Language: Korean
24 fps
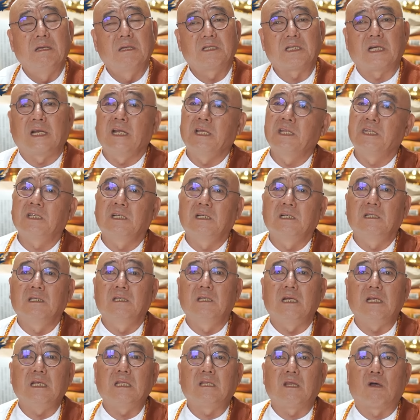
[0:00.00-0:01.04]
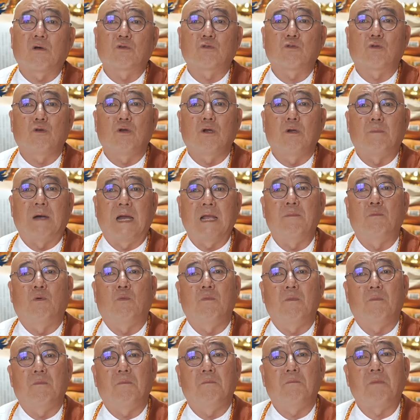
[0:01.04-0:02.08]
잘한 정권들이 있다고 소리를 많이
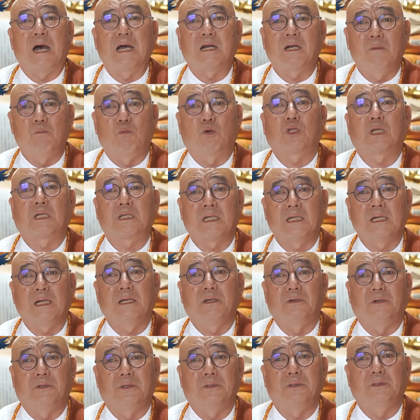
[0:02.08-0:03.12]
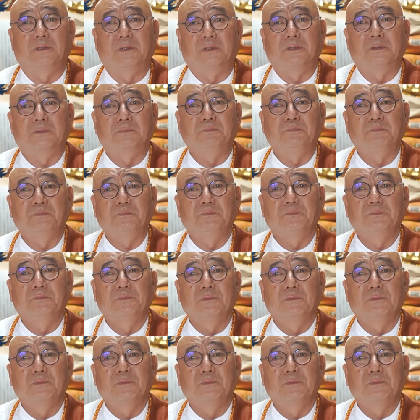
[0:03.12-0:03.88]
못, 말을 못하잖아요. 네.